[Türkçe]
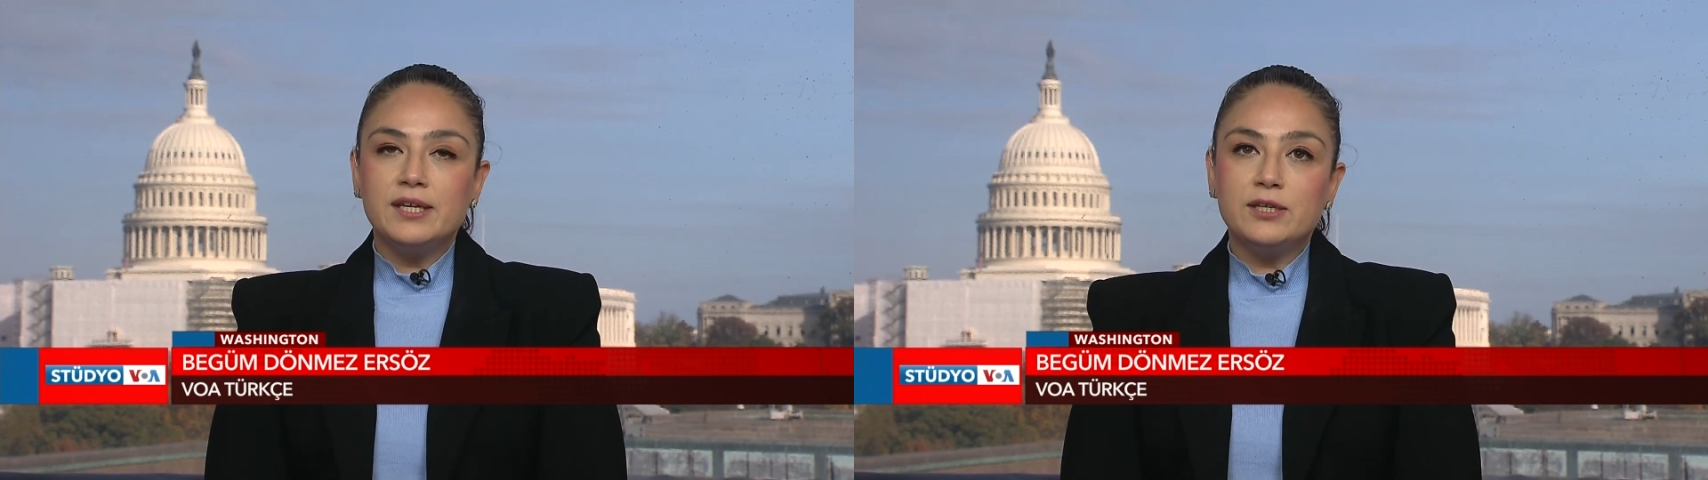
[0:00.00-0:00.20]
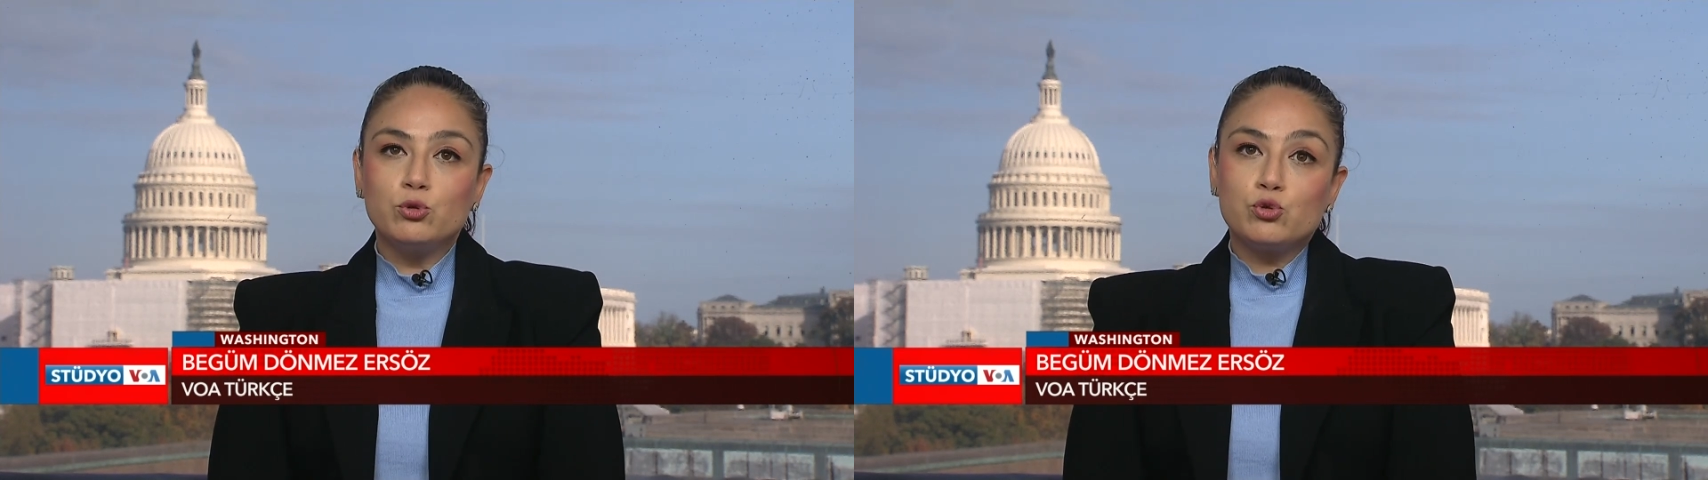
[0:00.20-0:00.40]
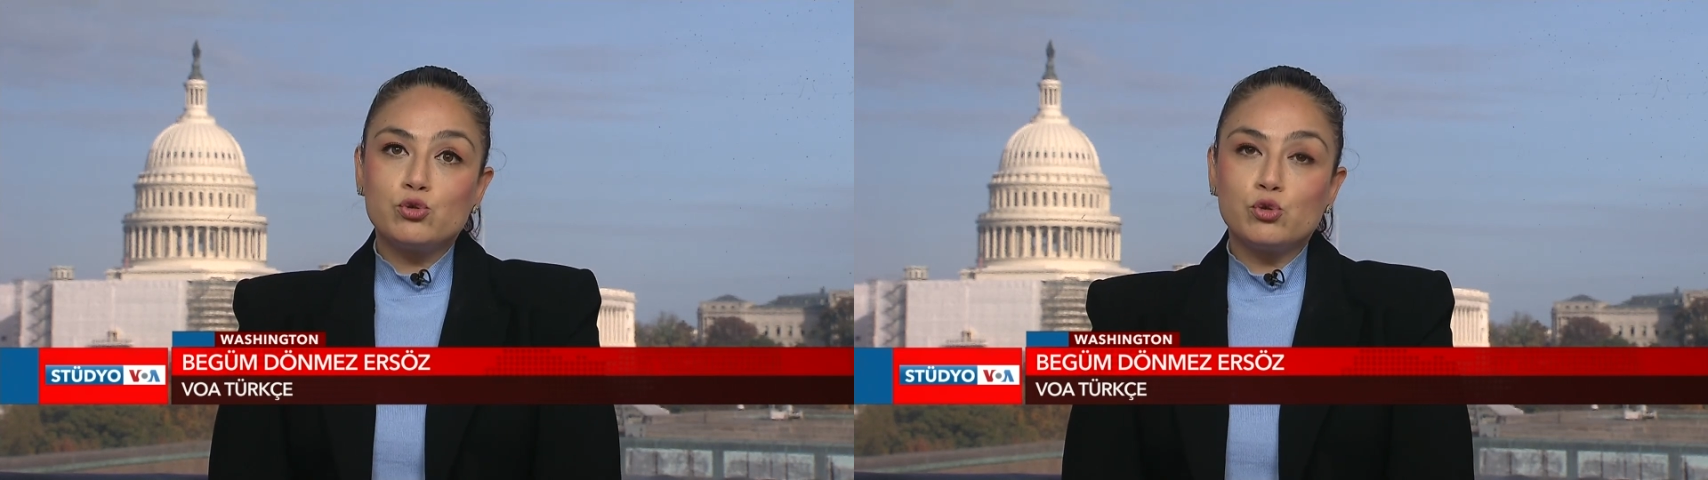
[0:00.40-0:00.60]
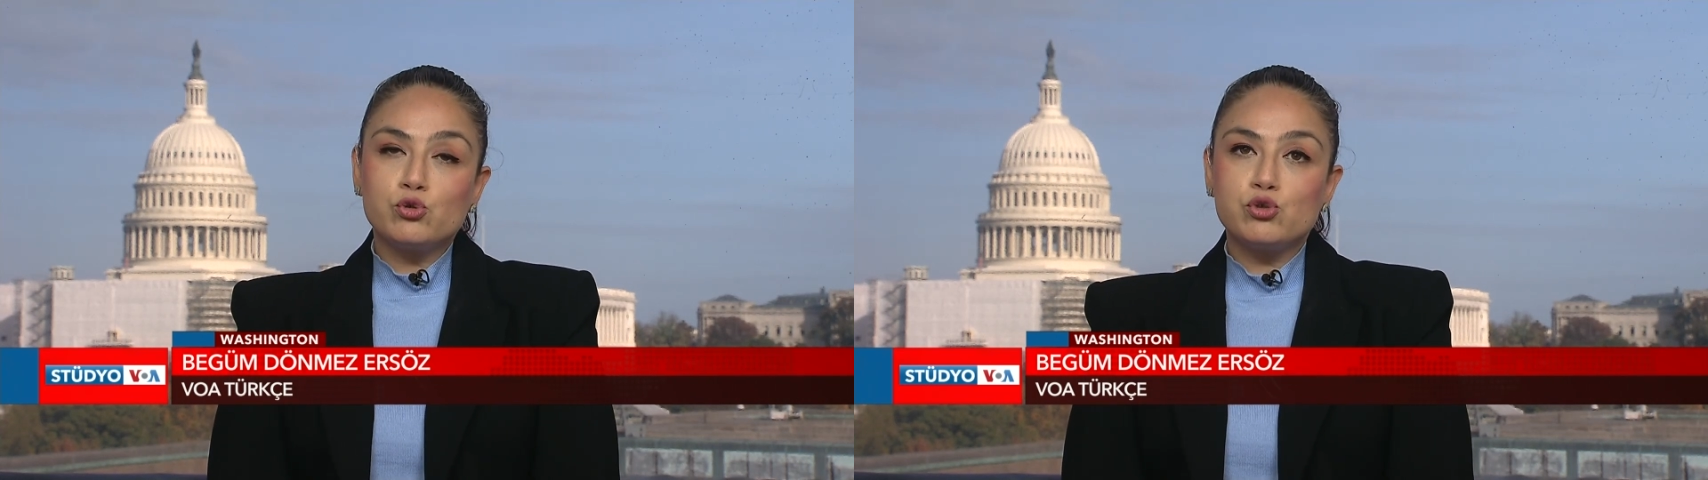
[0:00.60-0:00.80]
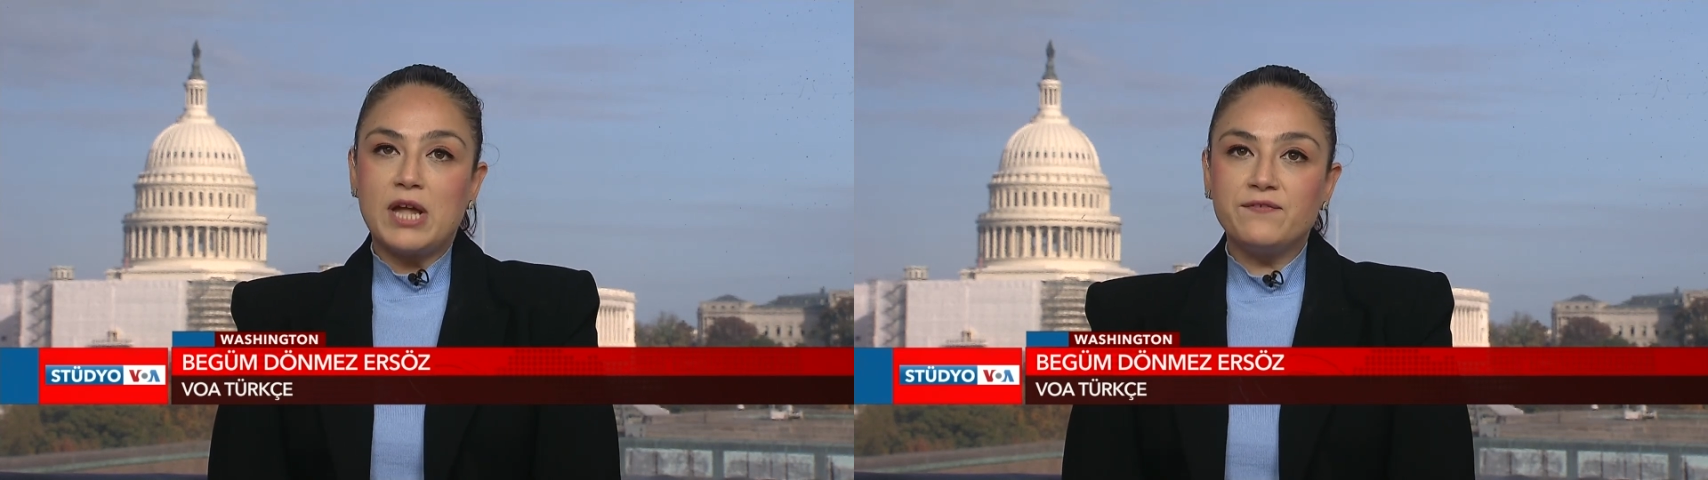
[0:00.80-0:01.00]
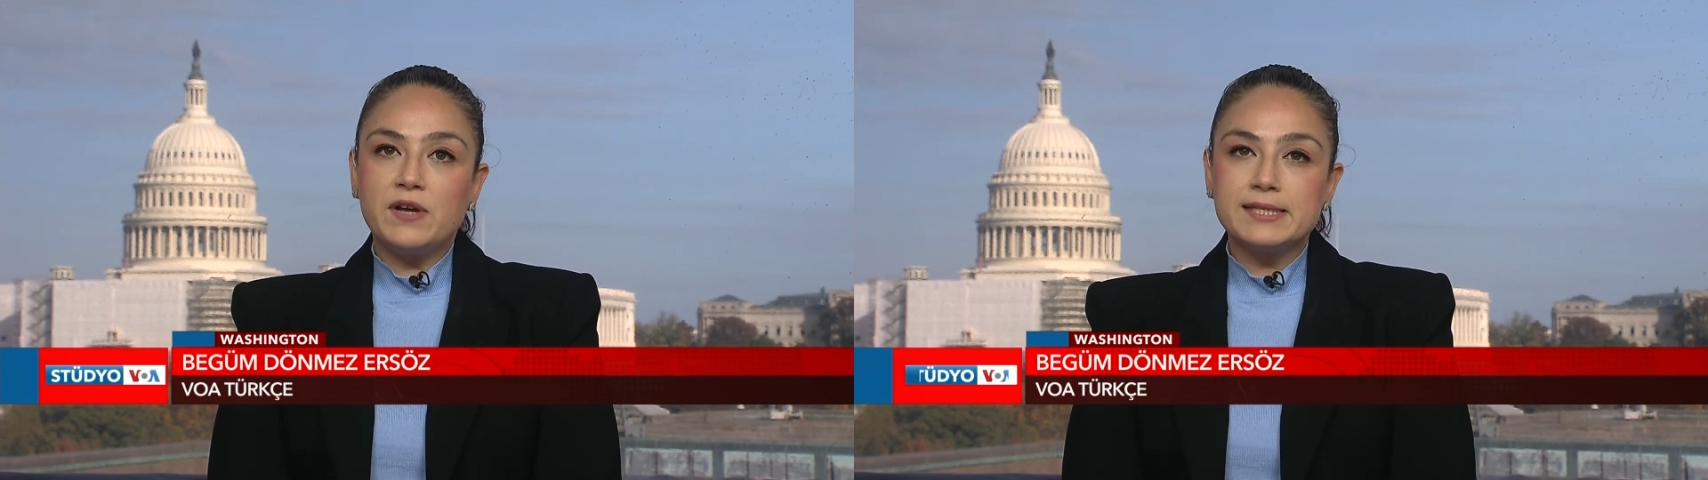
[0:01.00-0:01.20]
330'dan e,